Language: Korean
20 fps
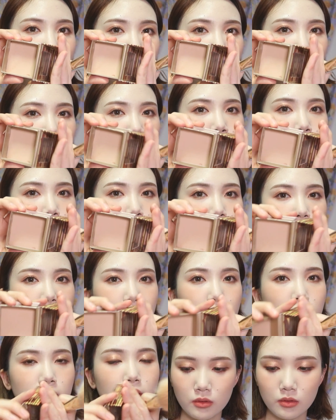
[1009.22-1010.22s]

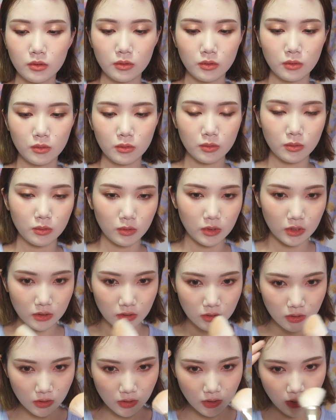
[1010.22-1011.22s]
제품입니다. 종종
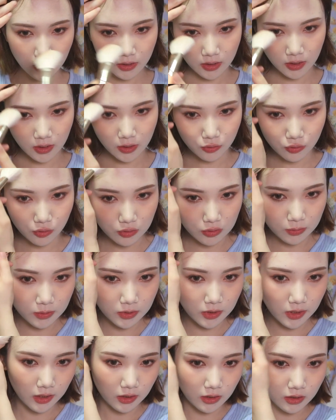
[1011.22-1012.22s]
인스타나
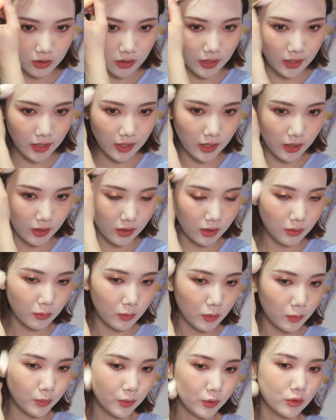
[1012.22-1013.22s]
유튜브 댓글에
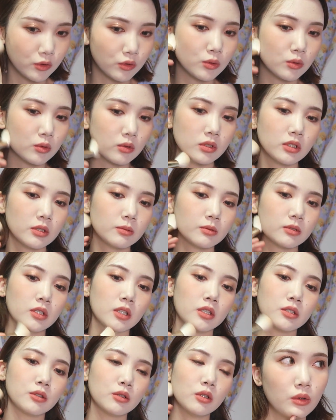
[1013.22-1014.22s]
몇몇
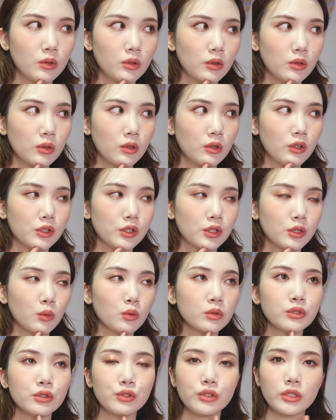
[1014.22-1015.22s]
구독자분께서 언니
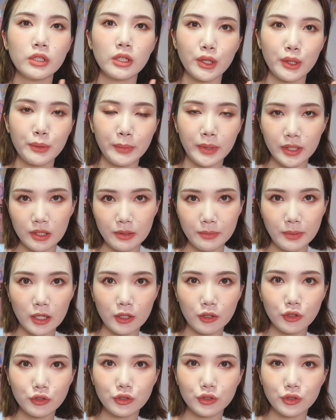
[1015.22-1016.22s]
옷 취향이 많이
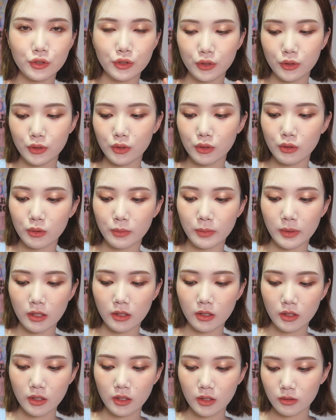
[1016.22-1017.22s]
바뀌었어요. 막
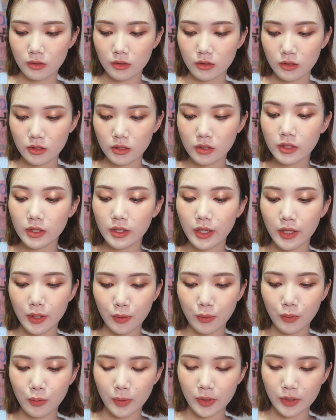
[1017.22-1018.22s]

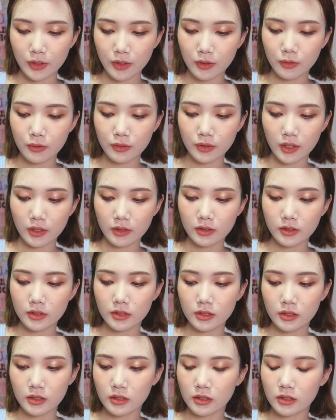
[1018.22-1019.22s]
신기해요. 막 이런
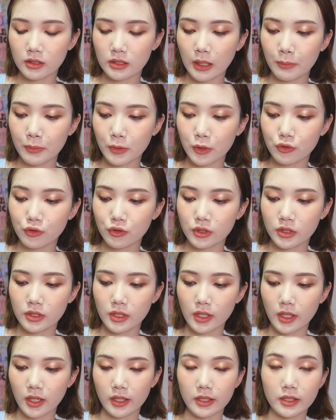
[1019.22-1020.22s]
댓글들
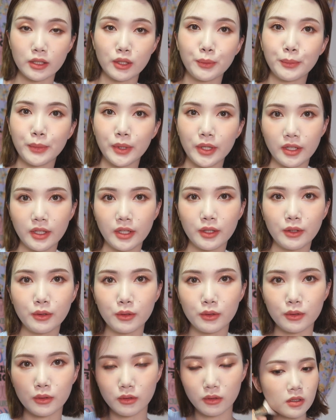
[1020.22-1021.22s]
남겨주실 때가 있단
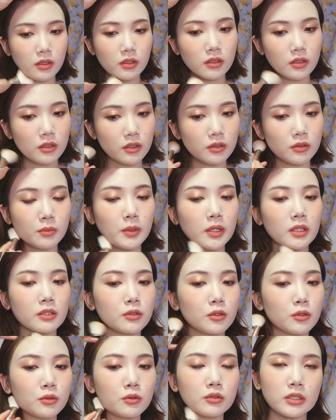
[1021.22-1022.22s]
말이에요. 그래서 막
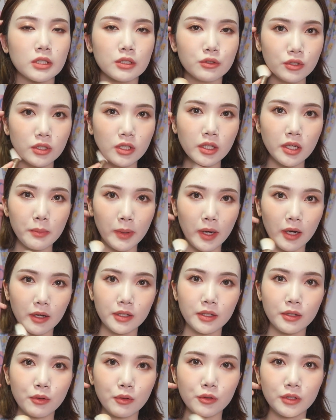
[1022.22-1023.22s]
저도 제 취향이
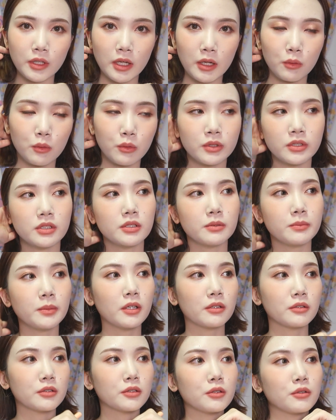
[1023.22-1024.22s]
바뀐 건 알고
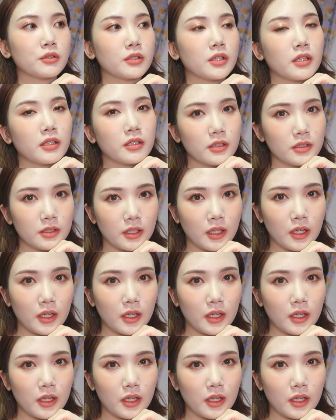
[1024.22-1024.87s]
있지만 그런 댓글을